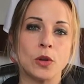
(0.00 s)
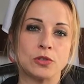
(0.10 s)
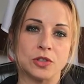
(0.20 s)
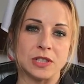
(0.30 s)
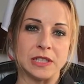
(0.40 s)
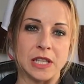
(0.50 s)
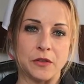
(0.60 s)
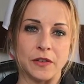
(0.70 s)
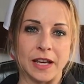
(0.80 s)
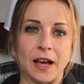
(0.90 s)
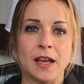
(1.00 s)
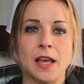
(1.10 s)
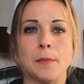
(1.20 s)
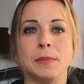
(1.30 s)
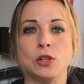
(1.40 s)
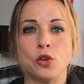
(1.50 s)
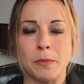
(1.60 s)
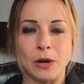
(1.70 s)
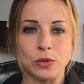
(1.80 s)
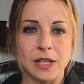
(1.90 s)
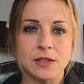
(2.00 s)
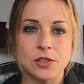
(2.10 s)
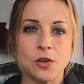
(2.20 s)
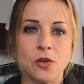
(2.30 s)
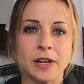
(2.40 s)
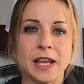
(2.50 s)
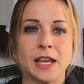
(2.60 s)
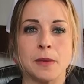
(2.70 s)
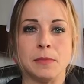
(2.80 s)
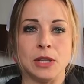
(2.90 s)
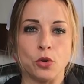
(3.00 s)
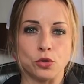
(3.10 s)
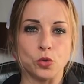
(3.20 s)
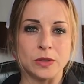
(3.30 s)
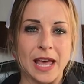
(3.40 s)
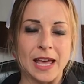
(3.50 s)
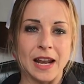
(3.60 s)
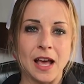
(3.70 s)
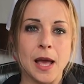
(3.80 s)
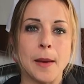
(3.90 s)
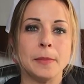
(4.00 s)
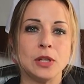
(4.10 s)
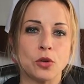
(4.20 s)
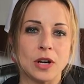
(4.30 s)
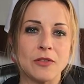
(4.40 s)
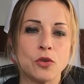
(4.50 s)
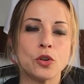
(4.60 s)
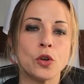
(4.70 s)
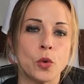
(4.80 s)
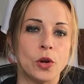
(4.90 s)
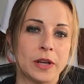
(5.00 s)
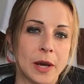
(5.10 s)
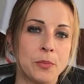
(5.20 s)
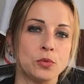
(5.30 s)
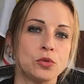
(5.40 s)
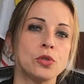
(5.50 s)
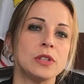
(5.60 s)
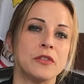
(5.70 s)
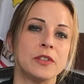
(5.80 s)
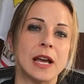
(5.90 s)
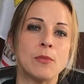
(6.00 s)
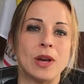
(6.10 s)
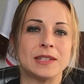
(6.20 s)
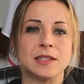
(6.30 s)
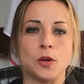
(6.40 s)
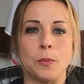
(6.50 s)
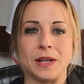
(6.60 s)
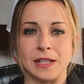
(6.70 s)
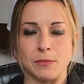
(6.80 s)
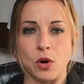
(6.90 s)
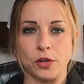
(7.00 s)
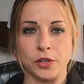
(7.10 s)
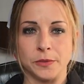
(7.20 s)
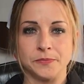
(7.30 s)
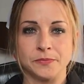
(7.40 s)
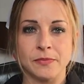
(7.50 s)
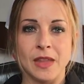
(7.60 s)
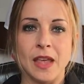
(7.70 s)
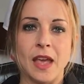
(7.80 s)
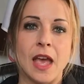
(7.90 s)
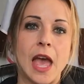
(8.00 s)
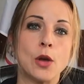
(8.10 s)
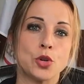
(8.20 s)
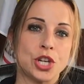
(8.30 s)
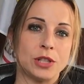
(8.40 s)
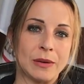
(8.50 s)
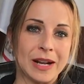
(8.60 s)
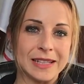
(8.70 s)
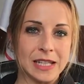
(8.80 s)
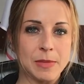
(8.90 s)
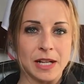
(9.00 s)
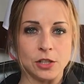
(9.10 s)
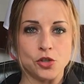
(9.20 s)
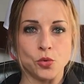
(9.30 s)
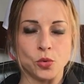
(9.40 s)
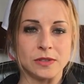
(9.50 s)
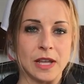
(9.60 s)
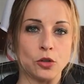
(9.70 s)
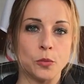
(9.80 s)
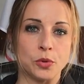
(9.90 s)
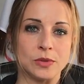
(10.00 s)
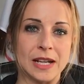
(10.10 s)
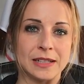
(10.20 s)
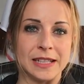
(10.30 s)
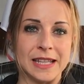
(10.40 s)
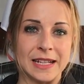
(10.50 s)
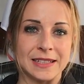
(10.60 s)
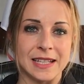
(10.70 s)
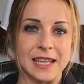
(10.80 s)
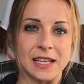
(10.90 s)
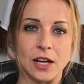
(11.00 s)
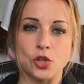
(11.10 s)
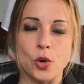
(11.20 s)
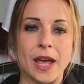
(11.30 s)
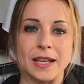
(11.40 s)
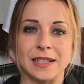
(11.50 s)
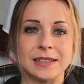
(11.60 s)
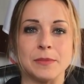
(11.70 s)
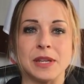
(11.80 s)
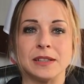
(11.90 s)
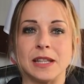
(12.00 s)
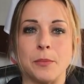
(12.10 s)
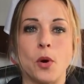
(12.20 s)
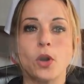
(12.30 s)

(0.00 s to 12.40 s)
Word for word: Questo significa minor manutenzione, minor tutela, minor lavoro in quello che appunto noi definiamo essere un patrimonio. È uscita una delibera di giunta non più tardi di ieri sera, cioè esattamente